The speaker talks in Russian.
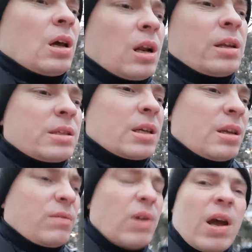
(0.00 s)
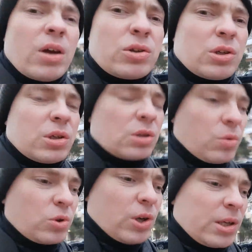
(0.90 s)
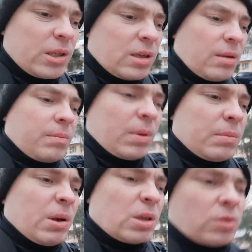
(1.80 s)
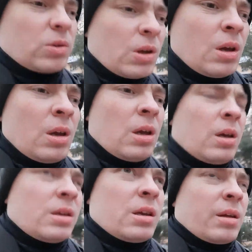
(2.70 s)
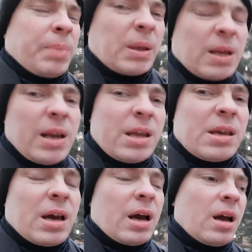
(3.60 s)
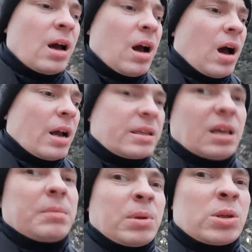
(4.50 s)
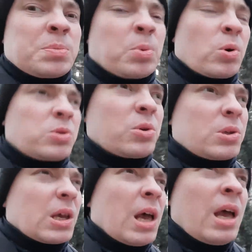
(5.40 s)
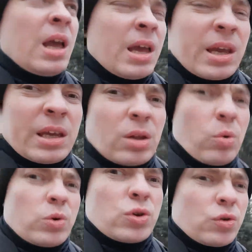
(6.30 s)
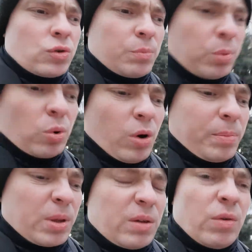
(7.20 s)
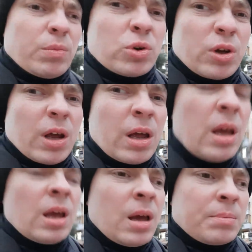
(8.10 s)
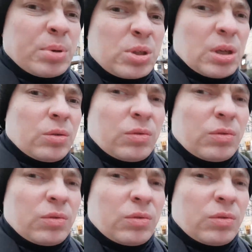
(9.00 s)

лица, не являющиеся участниками. Понимаете, то есть нет определения, а термин используется. И это очень-очень плохо. Под него можно подтянуть